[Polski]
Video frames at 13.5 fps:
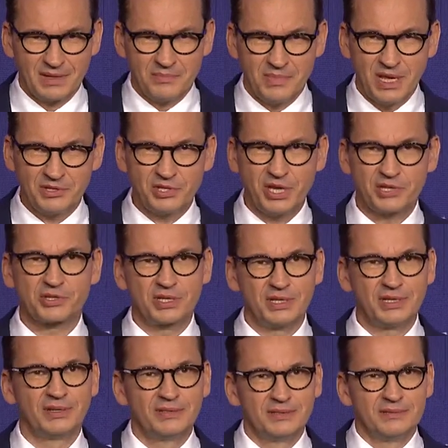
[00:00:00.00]
Mnie
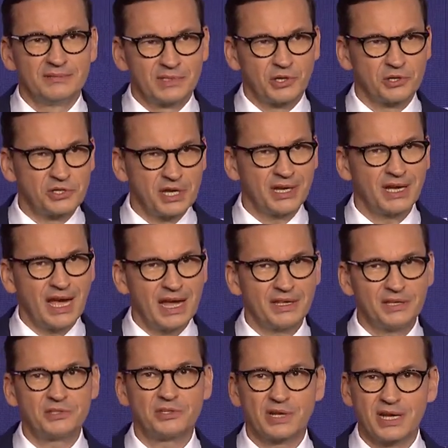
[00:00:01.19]
cieszy to
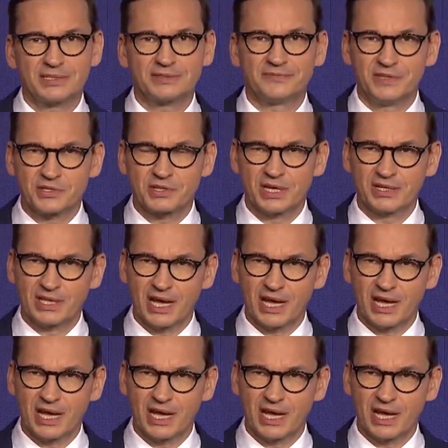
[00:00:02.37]
sięganie coraz wyżej,